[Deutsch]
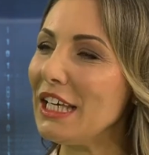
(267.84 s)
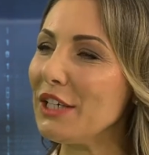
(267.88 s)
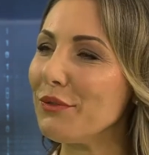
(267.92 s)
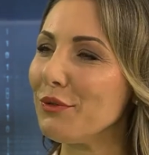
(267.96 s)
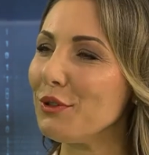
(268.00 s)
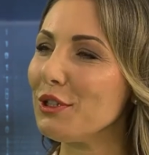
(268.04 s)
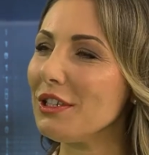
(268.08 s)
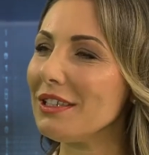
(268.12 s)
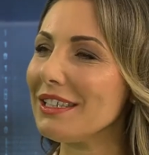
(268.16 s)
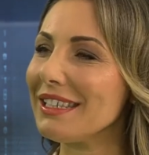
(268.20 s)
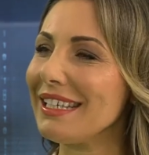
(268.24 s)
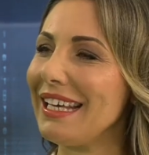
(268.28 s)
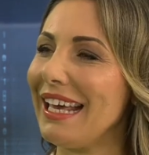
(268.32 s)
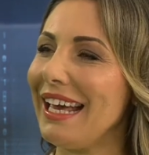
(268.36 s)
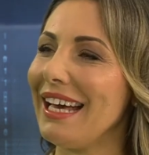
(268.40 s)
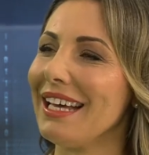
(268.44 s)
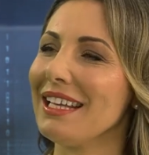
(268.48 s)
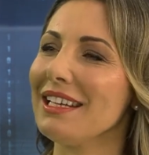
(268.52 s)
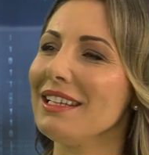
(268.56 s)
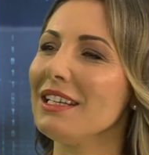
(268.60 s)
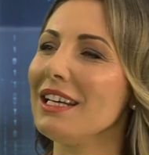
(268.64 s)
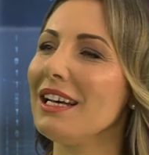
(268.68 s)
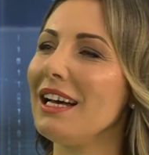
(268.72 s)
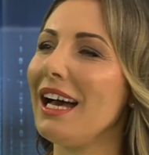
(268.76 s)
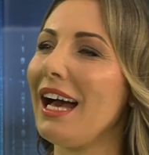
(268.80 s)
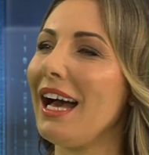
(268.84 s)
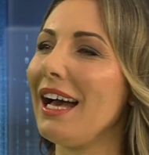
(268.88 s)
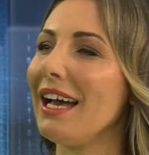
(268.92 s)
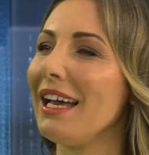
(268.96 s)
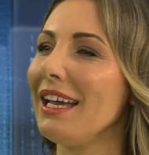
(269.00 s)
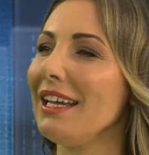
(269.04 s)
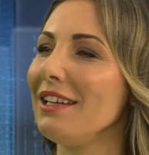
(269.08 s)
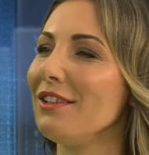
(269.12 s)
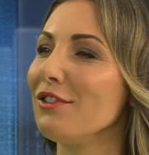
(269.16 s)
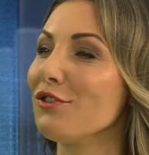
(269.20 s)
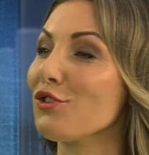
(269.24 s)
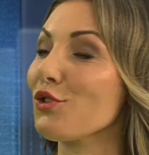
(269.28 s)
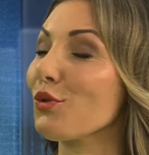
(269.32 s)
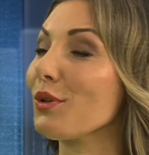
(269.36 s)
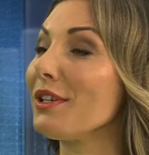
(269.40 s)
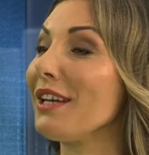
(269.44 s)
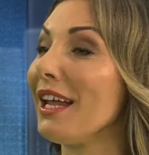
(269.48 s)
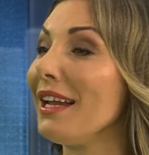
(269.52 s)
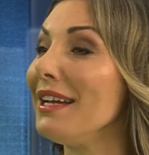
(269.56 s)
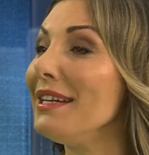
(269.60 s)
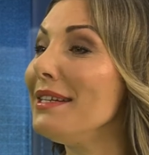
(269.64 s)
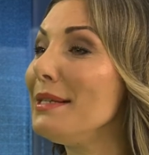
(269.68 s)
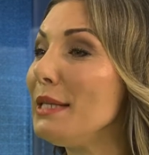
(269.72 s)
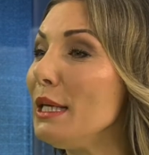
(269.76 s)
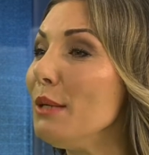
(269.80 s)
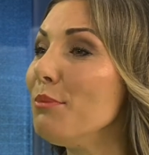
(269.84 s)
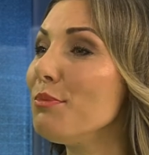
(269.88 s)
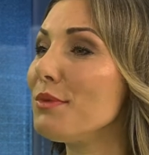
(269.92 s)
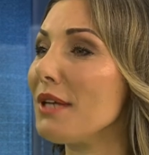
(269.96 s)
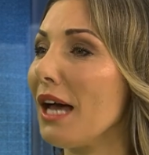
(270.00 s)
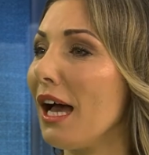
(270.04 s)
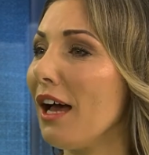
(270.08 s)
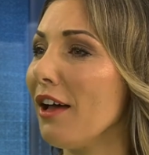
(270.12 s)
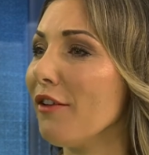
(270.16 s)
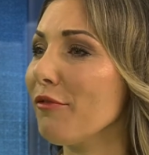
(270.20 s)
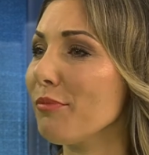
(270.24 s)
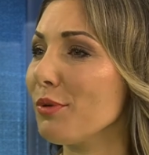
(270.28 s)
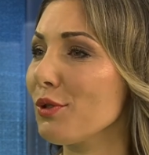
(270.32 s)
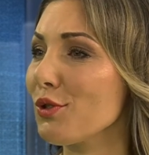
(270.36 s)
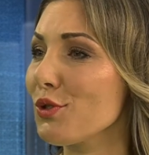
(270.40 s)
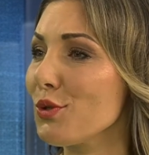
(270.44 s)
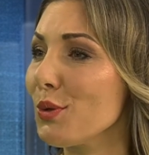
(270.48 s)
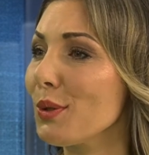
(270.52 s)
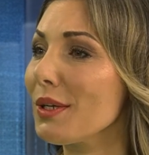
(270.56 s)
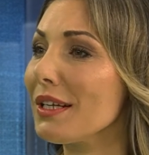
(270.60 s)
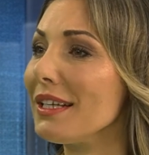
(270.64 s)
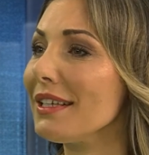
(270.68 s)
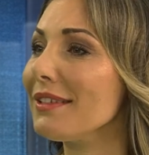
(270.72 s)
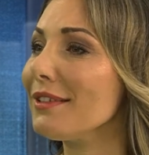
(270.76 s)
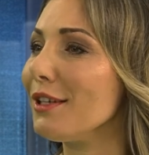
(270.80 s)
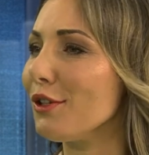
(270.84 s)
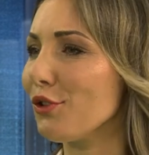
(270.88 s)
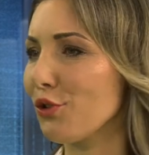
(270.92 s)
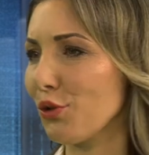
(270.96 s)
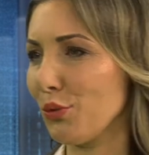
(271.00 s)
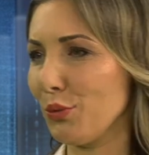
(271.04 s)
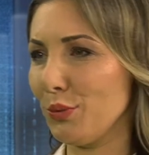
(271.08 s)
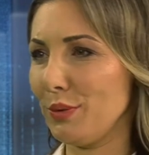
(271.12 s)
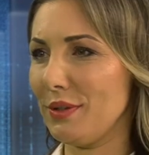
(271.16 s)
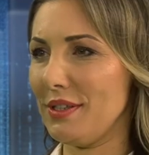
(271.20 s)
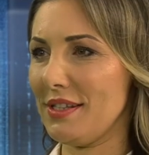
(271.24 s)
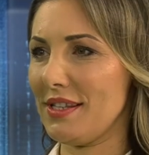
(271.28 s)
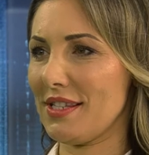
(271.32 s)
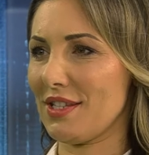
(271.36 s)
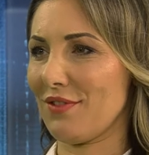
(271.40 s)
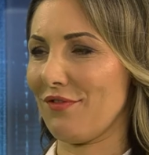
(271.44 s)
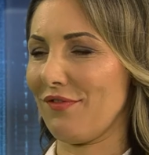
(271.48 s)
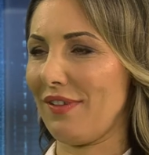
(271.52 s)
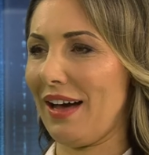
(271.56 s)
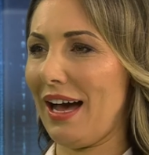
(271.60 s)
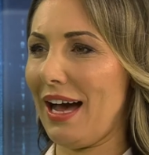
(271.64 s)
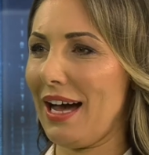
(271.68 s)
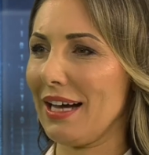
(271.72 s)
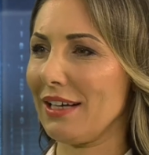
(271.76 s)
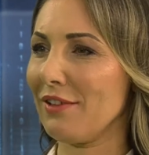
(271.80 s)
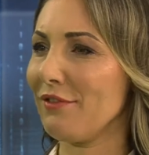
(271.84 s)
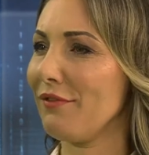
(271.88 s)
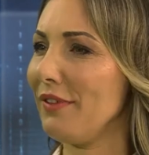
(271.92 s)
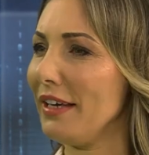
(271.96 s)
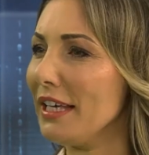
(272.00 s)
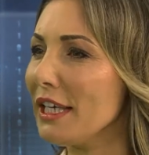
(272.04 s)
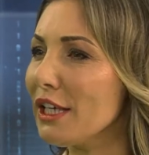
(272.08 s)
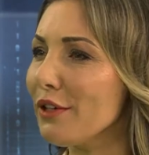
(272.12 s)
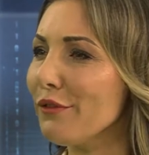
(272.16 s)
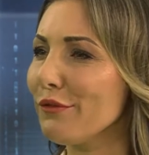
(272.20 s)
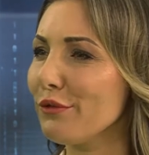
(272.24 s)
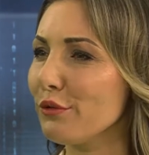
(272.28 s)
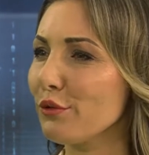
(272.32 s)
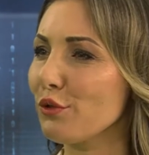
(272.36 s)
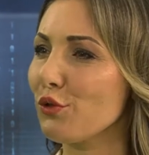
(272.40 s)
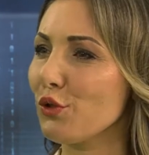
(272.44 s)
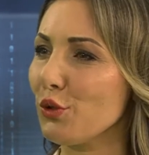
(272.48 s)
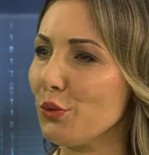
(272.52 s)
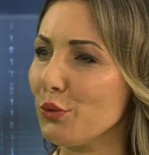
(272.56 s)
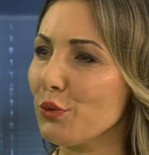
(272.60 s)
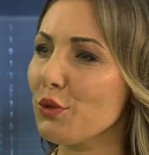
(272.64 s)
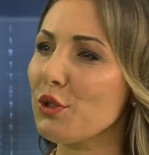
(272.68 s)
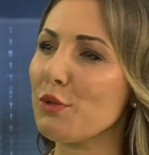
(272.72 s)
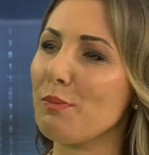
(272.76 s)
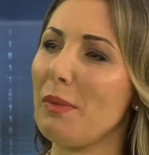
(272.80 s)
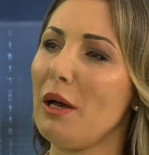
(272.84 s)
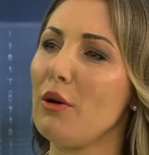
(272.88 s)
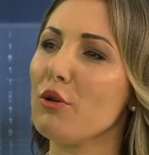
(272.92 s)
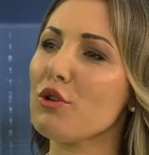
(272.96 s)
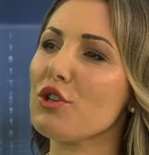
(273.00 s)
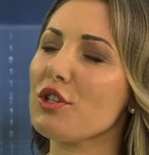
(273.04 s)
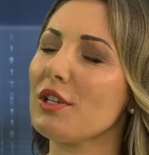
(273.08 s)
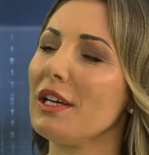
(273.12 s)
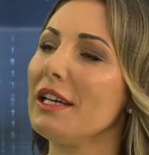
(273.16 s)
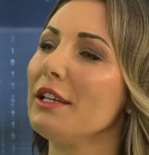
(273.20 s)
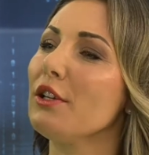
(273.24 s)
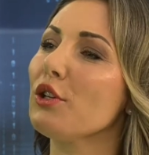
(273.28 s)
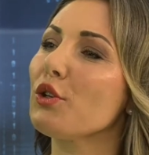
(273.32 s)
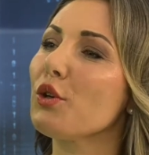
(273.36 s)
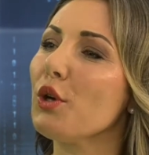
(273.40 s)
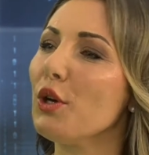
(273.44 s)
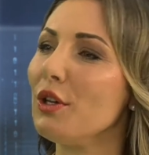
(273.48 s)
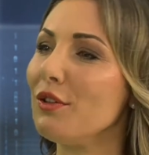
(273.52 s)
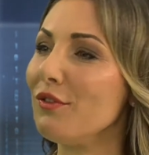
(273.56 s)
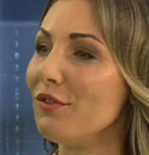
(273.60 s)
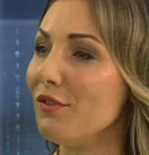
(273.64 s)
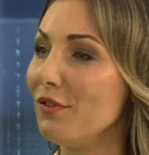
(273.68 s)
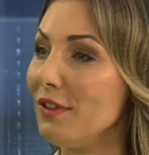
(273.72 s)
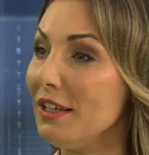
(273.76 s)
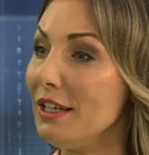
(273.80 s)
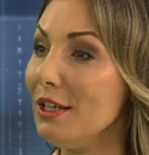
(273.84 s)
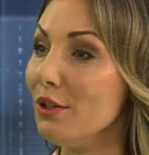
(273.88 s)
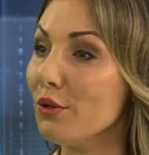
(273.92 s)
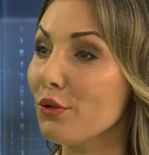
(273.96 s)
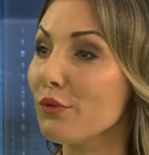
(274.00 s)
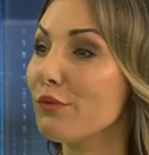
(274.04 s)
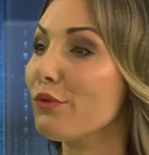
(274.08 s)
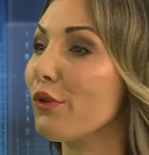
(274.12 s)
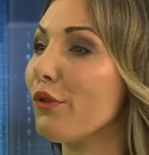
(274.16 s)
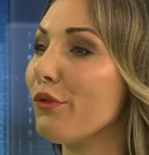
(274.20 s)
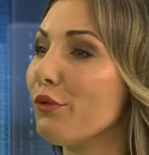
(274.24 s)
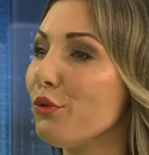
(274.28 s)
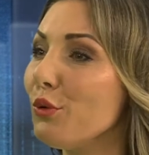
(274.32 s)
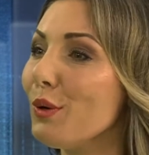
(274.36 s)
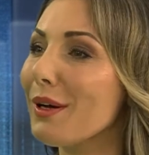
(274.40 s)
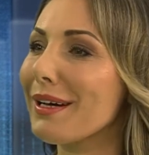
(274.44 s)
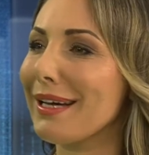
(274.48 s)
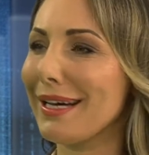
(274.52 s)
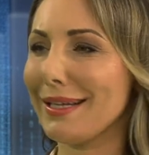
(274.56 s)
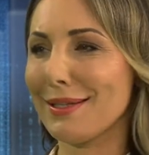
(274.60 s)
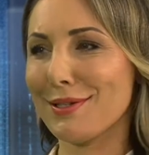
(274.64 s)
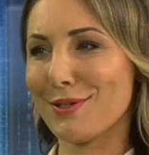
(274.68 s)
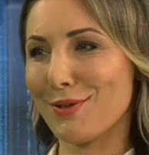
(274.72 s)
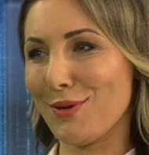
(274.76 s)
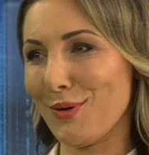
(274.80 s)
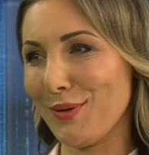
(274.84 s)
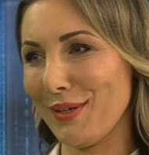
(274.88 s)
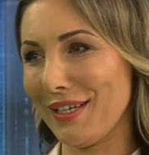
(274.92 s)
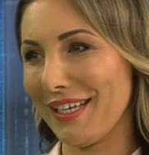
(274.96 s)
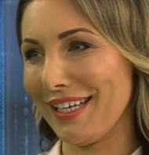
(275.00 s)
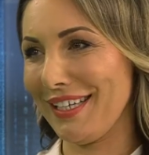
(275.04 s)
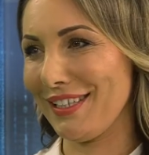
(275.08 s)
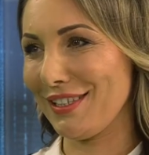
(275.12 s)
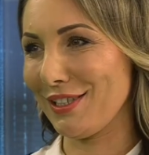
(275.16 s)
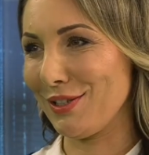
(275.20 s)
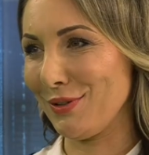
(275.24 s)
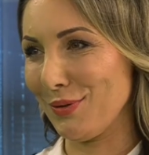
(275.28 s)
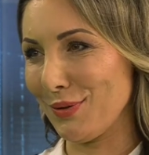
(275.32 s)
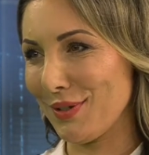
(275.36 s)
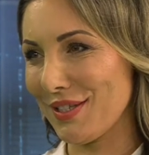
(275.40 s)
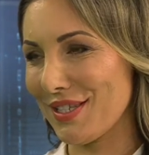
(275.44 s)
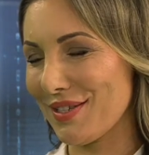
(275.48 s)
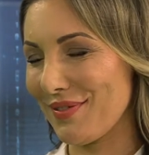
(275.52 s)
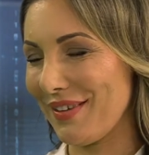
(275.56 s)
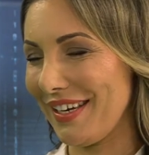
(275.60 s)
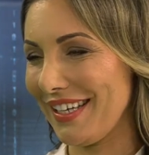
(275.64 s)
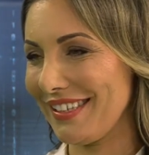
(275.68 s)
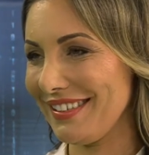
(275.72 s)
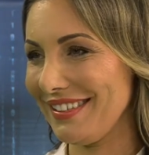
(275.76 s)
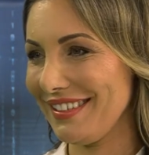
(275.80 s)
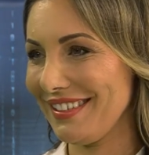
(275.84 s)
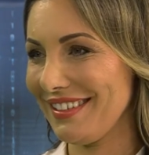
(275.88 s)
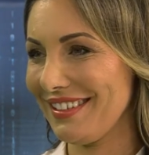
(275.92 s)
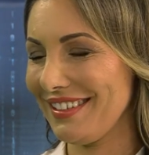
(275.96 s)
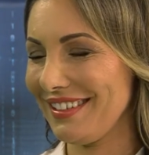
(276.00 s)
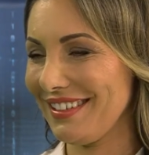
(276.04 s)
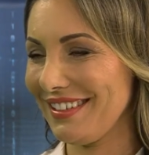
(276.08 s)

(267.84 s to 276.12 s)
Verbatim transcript: Ich würde gerne einen sogenannten Deep Dive bezüglich der Tools wagen. Welche Funktionsbausteine können wie und wofür ganz konkret genutzt werden?